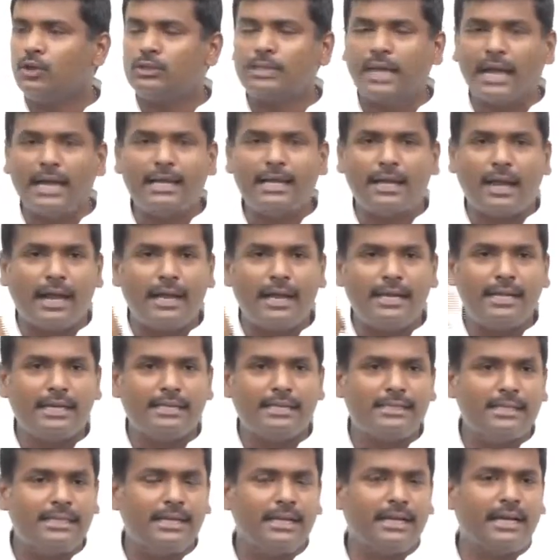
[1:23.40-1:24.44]
ఈరోజు హై
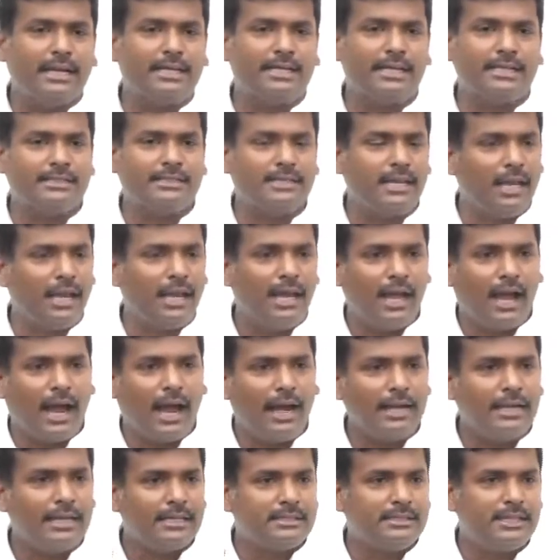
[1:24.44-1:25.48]
హైటెక్ సిటీ కట్టేస్తే
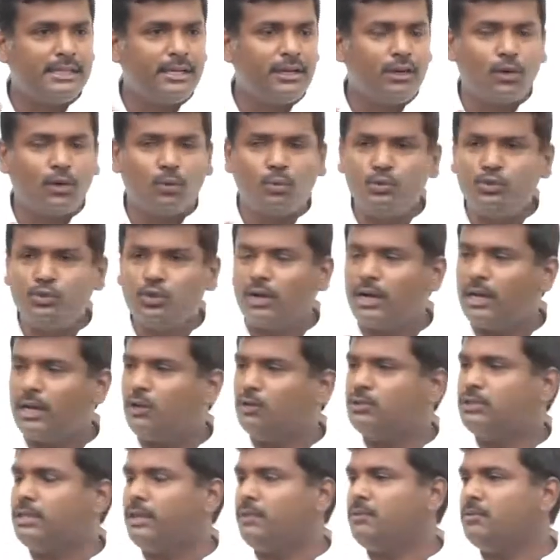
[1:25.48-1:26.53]
హైటెక్ సిటీలో
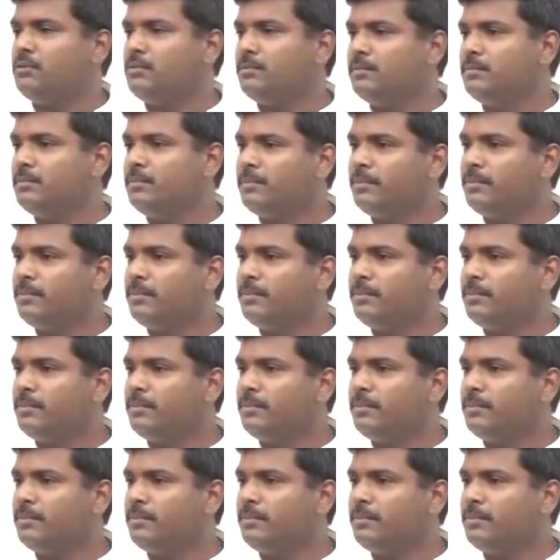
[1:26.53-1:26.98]
ఉద్యోగాలు వచ్చేవి